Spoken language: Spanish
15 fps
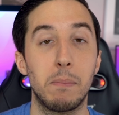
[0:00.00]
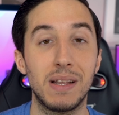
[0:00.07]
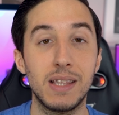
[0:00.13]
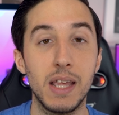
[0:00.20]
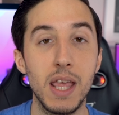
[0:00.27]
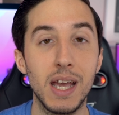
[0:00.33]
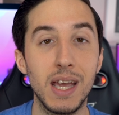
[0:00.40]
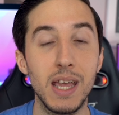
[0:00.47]

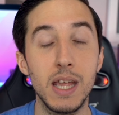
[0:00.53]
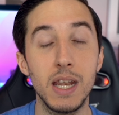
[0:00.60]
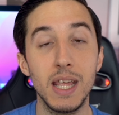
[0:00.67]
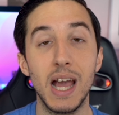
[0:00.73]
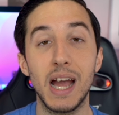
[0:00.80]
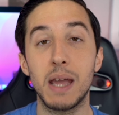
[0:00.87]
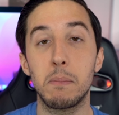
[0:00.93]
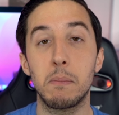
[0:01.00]
Pantallas que
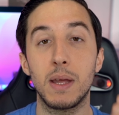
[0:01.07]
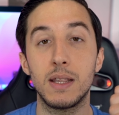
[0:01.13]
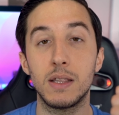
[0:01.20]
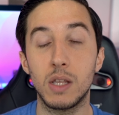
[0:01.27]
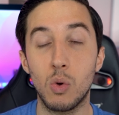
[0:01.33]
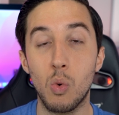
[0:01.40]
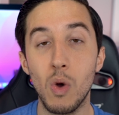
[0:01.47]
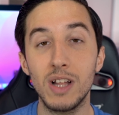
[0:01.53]
irían en
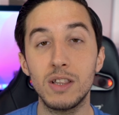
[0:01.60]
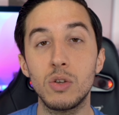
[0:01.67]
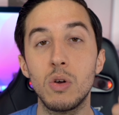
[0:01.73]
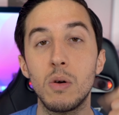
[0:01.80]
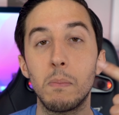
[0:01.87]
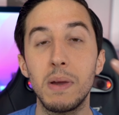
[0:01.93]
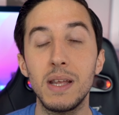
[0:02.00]
24,